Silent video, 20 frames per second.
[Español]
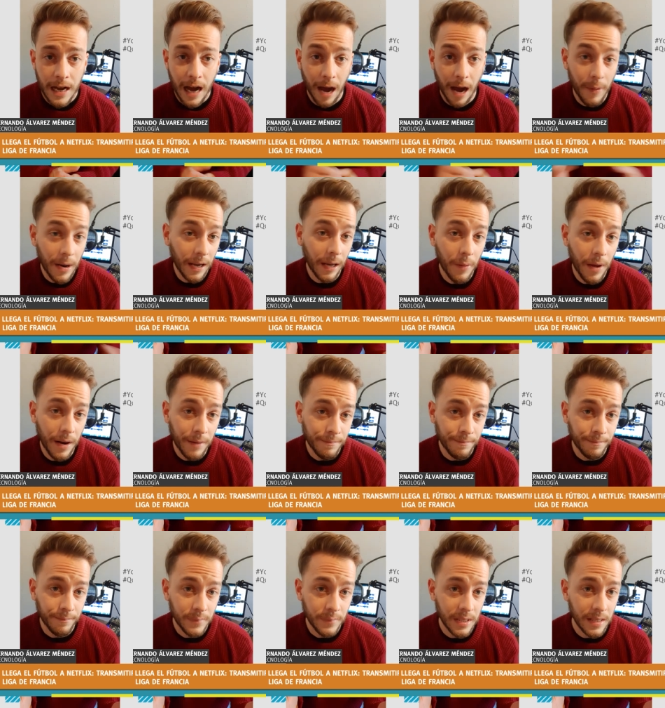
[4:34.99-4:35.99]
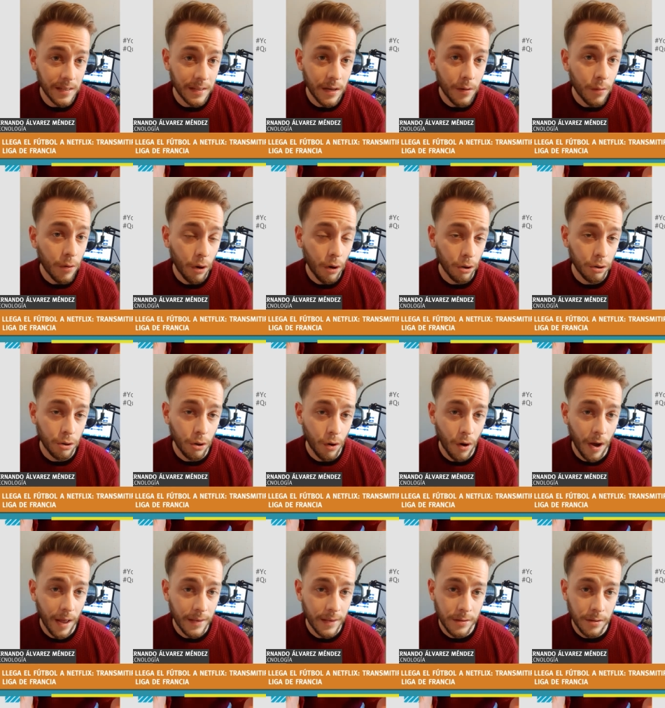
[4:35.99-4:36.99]
Habrá que ver si tiene un
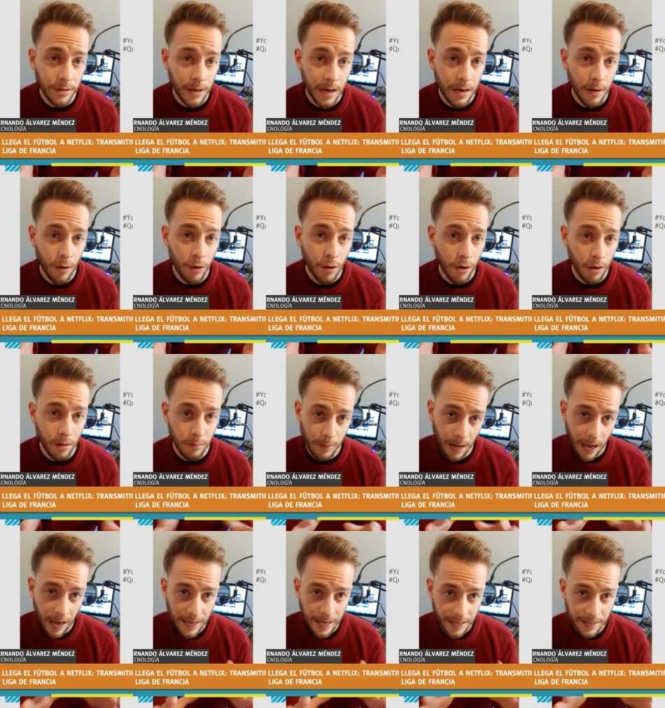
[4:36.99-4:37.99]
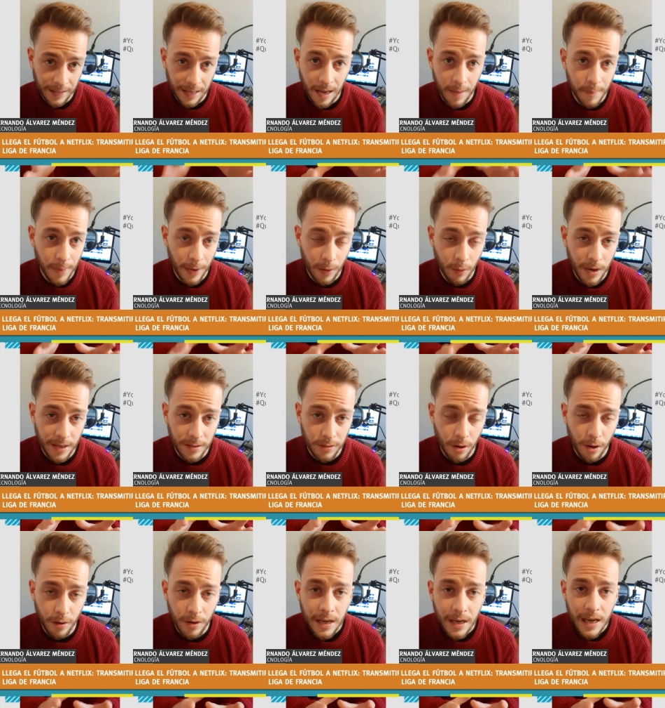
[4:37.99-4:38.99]
costo adicional o no, ahí está la
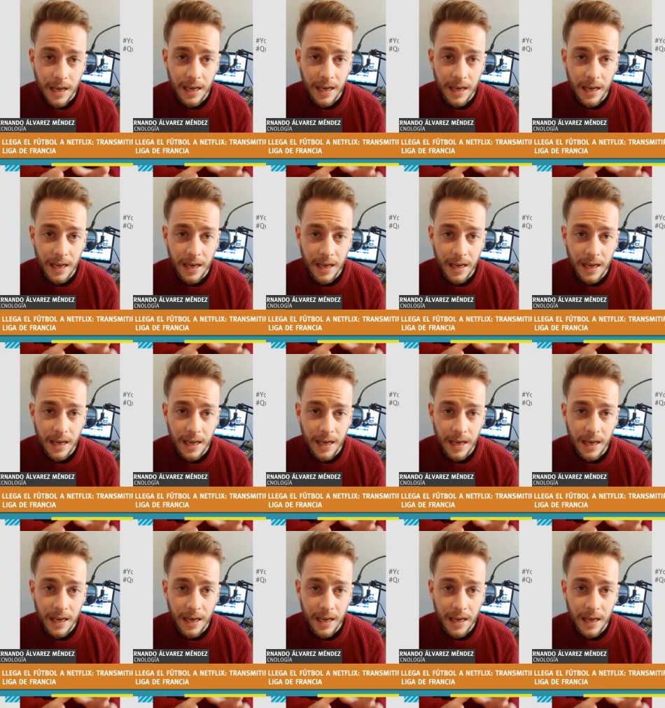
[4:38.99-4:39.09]
especulación,